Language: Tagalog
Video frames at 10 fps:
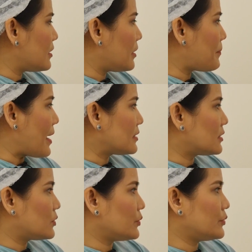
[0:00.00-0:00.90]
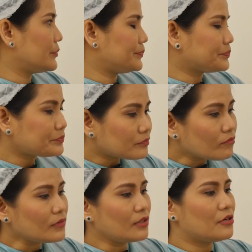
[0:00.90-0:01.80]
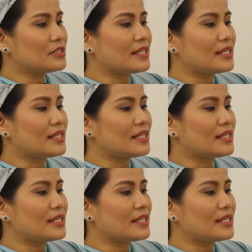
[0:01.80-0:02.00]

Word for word: the pass two or